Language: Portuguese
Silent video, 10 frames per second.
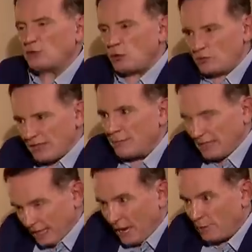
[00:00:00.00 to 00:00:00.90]
senhora não sabe
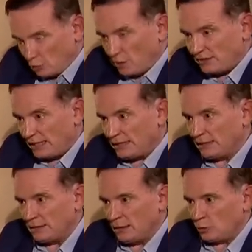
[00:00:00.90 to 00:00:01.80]
quem é a pessoa que está ali?
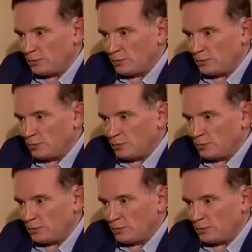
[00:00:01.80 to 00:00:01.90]
Não.